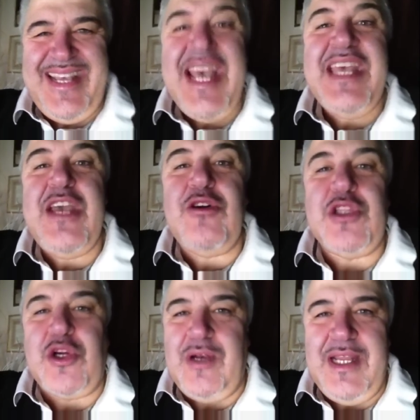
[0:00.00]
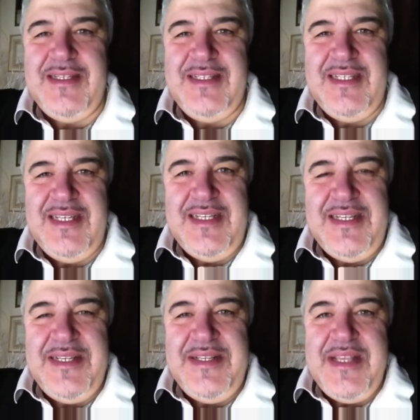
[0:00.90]
Chi controlla?
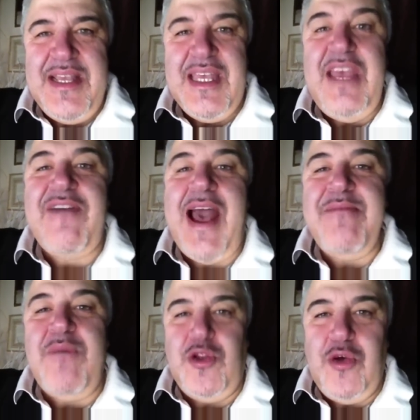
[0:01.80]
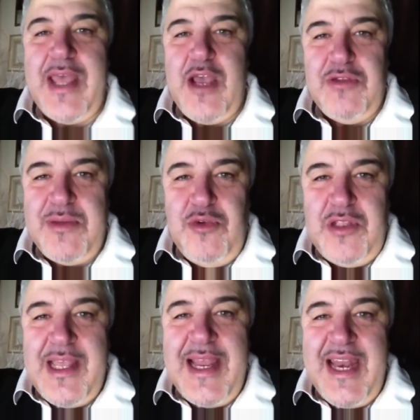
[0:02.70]
Chi fa in modo che i contributi
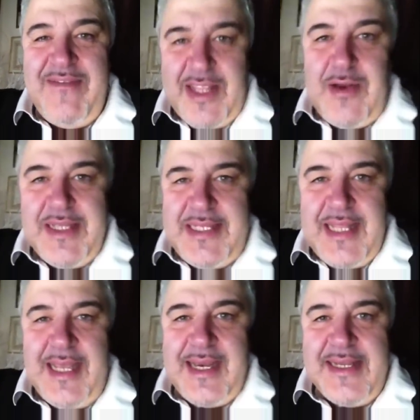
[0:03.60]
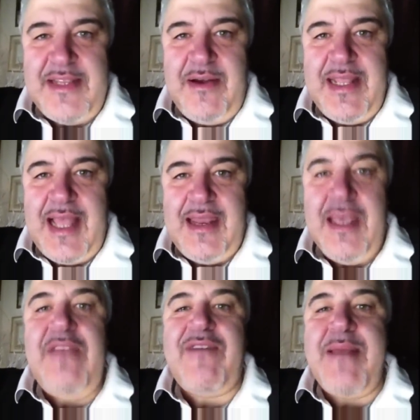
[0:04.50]
italiani vadano a aziende che restano in Italia?
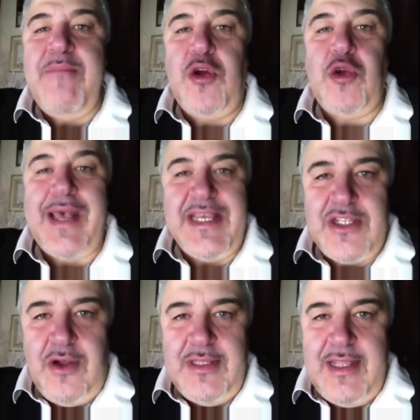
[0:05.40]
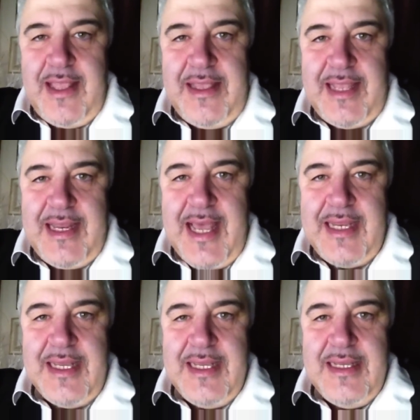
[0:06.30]
Chi fa in modo che i soldi degli italiani
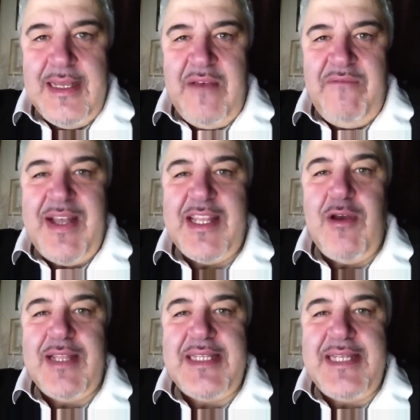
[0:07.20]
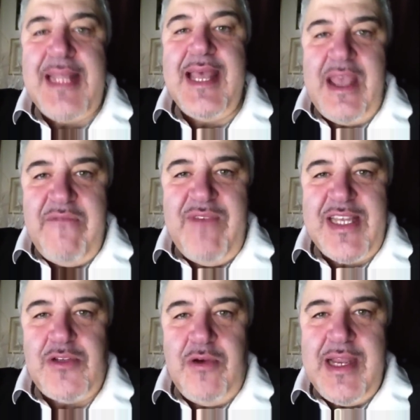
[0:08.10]
vadano ad aziende che
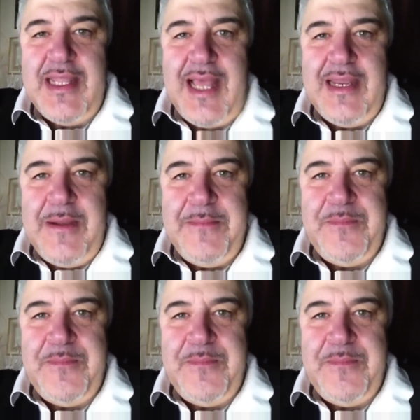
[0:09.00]
investono in Italia?